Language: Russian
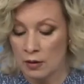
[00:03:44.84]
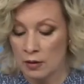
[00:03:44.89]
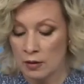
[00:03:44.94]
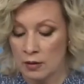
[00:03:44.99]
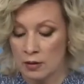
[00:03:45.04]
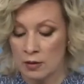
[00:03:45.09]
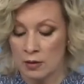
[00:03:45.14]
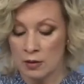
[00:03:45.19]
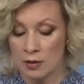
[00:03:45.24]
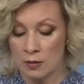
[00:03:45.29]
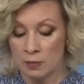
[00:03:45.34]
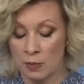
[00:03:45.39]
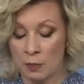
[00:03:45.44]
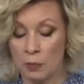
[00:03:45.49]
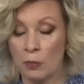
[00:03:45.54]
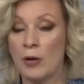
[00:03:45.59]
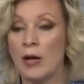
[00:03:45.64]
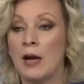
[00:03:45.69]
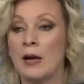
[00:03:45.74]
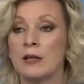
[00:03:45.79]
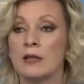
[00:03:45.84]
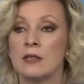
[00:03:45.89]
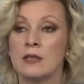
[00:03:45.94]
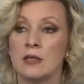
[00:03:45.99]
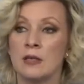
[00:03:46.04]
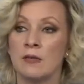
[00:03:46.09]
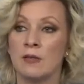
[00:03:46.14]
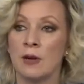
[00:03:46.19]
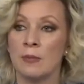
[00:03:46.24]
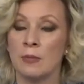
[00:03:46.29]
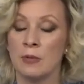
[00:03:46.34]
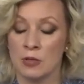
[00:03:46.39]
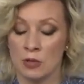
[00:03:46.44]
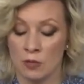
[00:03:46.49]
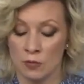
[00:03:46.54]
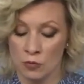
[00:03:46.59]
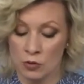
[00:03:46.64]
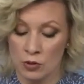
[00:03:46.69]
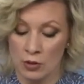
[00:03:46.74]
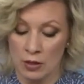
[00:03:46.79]
и популярности
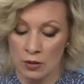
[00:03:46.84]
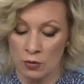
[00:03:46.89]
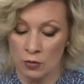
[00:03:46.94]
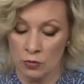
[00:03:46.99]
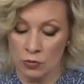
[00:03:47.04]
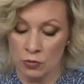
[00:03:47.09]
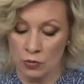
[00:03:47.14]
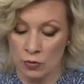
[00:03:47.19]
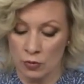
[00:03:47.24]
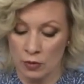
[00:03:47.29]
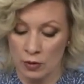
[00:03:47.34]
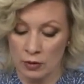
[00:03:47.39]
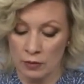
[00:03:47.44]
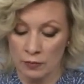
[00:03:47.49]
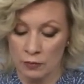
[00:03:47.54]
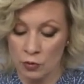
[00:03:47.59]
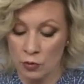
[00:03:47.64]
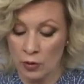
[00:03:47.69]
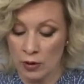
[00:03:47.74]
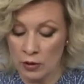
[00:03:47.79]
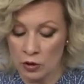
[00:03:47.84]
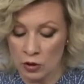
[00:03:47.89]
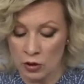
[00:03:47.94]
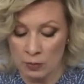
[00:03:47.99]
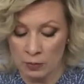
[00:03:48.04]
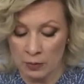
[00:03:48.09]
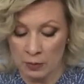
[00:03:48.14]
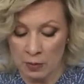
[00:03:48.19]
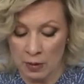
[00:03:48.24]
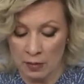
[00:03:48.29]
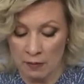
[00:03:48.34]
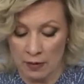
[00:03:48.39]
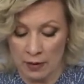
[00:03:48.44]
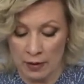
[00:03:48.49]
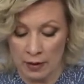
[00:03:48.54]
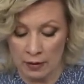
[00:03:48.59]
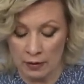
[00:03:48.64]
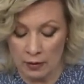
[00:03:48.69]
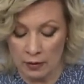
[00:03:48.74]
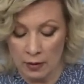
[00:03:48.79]
Европейскому Союзу. Это все, конечно, не
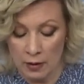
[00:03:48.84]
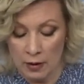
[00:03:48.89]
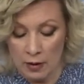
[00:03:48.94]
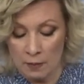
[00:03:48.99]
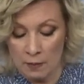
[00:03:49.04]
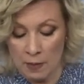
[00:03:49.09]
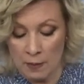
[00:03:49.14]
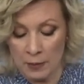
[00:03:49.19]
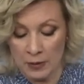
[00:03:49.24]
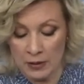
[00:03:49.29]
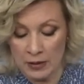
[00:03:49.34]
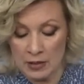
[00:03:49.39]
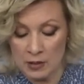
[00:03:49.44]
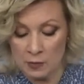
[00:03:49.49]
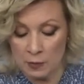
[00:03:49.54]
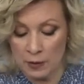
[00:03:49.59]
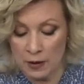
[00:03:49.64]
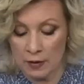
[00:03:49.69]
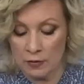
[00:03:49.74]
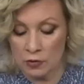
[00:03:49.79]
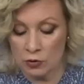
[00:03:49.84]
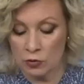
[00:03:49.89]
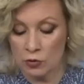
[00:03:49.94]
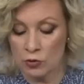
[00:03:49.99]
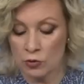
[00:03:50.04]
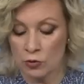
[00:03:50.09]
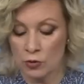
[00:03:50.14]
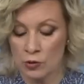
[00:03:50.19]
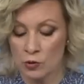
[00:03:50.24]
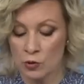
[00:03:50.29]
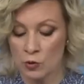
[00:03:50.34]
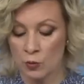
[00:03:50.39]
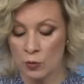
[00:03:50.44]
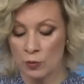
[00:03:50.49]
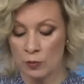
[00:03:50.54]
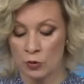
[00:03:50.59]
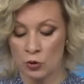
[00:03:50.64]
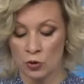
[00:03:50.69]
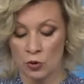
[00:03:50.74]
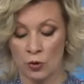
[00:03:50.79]
прибавляет. Попытки исправить эту ситуацию с
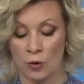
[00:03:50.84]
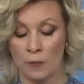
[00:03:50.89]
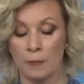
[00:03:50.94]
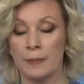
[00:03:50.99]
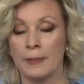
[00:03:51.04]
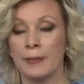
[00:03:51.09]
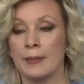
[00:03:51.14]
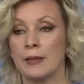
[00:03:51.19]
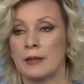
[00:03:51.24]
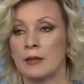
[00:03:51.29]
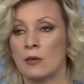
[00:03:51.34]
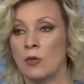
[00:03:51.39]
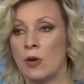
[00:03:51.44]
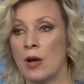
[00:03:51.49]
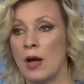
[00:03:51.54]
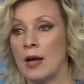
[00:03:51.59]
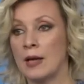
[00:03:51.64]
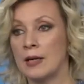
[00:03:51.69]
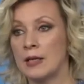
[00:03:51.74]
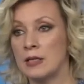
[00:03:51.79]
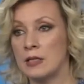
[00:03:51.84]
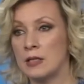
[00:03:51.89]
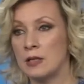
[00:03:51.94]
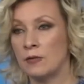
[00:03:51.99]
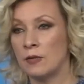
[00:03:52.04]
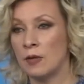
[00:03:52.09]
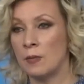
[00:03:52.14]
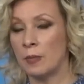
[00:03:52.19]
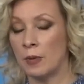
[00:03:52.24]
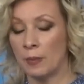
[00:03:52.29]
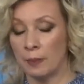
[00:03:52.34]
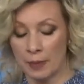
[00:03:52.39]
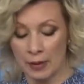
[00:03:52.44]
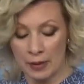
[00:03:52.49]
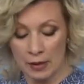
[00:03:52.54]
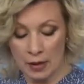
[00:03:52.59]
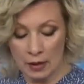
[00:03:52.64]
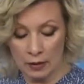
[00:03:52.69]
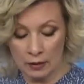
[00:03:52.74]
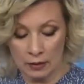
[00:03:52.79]
помощью такой агрессивной
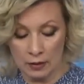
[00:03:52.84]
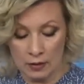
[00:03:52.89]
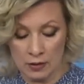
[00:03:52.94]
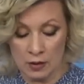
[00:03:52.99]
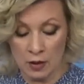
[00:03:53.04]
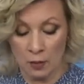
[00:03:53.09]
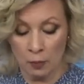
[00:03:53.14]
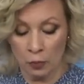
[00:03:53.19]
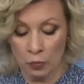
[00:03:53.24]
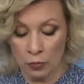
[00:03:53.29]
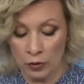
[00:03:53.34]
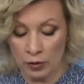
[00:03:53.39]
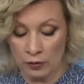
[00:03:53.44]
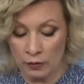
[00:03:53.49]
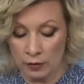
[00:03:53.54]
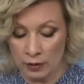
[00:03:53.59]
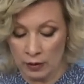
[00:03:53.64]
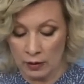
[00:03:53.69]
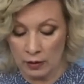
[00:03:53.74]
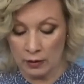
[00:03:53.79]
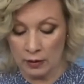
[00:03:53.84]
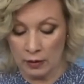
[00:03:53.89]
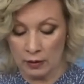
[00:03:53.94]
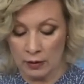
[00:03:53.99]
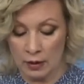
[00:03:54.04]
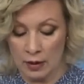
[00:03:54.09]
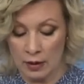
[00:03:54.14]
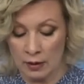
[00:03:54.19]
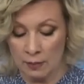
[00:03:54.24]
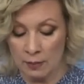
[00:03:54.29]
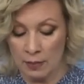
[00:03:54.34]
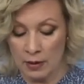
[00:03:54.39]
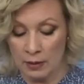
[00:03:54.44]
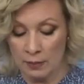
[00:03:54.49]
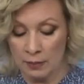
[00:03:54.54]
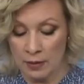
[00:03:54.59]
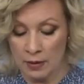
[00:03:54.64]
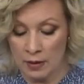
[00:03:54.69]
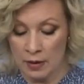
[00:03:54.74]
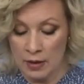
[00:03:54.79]
пропаганды, запугивания, тотальной
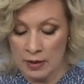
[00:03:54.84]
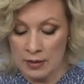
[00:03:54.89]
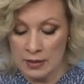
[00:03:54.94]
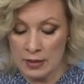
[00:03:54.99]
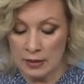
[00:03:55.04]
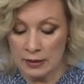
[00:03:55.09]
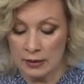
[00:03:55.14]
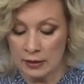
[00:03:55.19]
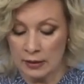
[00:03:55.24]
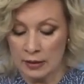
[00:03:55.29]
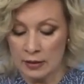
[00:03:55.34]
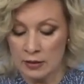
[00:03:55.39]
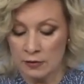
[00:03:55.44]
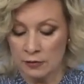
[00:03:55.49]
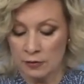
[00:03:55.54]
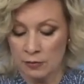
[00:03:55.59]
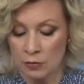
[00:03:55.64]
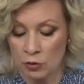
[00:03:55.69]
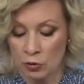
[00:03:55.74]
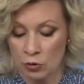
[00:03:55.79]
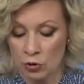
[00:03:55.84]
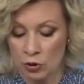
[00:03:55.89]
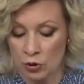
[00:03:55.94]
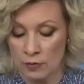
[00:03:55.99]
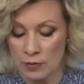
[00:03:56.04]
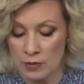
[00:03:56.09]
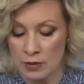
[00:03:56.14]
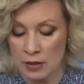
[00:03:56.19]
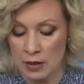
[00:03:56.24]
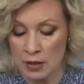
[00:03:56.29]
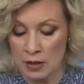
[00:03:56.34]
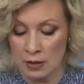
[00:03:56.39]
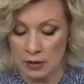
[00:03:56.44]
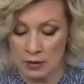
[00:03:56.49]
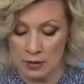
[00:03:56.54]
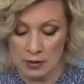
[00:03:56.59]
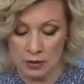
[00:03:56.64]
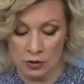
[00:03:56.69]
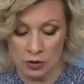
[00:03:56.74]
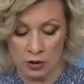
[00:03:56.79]
борьбы с альтернативными точками зрения,
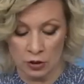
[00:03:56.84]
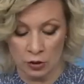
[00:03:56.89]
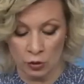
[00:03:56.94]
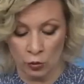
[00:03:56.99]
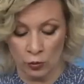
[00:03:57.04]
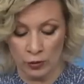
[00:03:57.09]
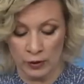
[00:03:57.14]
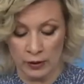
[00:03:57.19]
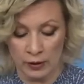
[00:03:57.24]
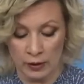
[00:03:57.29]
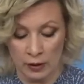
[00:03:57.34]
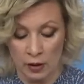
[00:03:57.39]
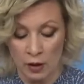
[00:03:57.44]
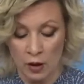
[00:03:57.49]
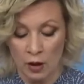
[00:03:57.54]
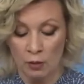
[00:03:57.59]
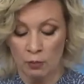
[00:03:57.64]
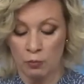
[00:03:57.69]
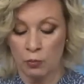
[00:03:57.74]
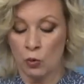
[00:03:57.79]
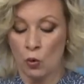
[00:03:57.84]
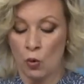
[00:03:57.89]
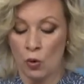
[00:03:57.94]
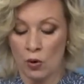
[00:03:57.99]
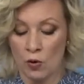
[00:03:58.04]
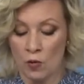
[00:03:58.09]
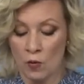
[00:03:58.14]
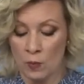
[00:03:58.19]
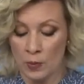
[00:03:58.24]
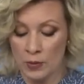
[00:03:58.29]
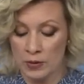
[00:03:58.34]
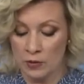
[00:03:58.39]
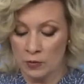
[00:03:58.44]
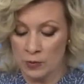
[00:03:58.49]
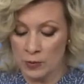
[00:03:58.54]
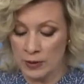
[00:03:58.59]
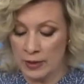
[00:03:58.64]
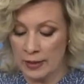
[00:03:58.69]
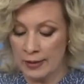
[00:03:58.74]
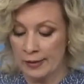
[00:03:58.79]
насаждение логики блокового
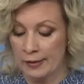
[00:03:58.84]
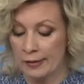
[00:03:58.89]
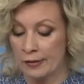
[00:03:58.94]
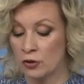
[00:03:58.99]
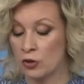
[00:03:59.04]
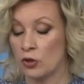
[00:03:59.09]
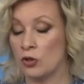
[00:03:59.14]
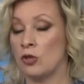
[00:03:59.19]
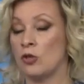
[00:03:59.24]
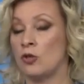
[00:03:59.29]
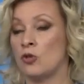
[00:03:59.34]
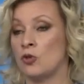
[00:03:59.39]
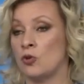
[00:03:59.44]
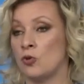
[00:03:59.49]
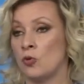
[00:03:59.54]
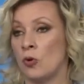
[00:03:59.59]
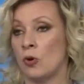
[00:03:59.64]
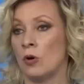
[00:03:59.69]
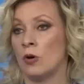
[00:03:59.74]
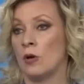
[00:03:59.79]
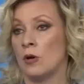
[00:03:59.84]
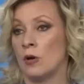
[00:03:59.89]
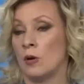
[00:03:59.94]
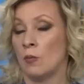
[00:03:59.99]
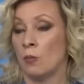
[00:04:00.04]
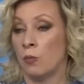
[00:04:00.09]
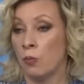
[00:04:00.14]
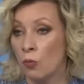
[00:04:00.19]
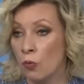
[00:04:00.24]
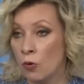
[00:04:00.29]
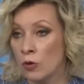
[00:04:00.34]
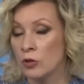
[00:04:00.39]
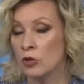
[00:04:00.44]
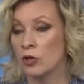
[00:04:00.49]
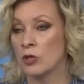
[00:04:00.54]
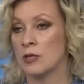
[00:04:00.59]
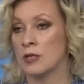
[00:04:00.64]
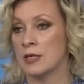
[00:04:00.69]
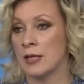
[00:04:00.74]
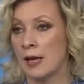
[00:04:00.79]
противостояния лишь еще
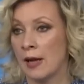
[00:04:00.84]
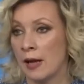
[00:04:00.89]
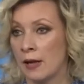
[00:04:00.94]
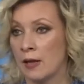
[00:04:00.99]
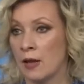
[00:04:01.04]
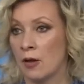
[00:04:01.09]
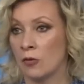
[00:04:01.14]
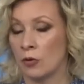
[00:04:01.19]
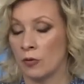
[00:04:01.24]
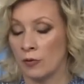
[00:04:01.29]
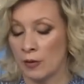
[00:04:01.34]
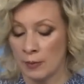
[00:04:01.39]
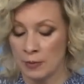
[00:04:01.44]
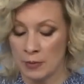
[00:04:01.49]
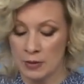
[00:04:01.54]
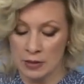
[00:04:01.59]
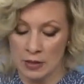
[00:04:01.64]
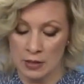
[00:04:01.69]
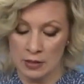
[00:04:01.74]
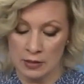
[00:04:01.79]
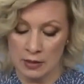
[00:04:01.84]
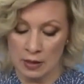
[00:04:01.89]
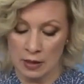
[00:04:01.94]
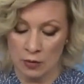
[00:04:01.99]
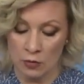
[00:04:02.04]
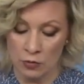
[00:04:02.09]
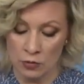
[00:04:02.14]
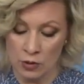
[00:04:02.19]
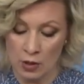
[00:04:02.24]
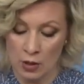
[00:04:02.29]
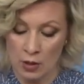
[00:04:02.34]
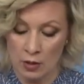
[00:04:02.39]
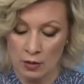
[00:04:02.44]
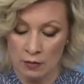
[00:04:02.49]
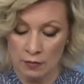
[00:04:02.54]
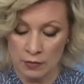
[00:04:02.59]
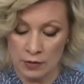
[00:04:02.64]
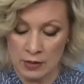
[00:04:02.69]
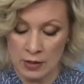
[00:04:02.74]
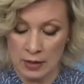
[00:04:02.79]
больше загоняют Европейский Союз
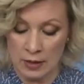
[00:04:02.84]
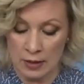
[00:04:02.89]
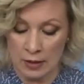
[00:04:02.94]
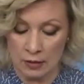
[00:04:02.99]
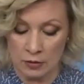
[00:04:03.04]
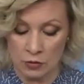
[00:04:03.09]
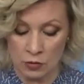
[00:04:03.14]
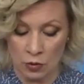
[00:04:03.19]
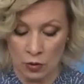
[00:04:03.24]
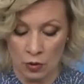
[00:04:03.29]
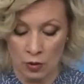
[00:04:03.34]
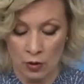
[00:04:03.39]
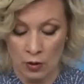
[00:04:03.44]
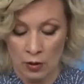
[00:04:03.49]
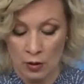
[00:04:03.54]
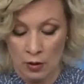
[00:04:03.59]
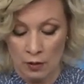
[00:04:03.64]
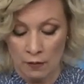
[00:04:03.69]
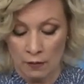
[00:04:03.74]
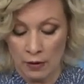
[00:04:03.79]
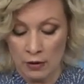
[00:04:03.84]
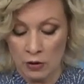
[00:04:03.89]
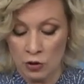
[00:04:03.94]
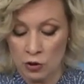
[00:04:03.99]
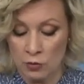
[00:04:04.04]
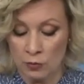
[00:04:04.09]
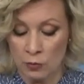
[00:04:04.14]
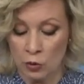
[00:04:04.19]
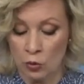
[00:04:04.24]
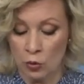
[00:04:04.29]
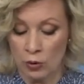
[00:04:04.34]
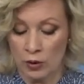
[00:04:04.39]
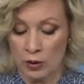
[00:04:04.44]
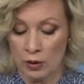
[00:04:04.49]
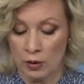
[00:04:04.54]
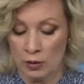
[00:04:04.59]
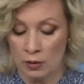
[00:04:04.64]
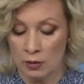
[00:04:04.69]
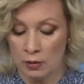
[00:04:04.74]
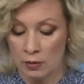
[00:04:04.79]
в изоляцию. В конечном
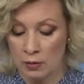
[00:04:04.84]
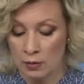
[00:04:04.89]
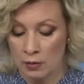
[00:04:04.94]
итоге,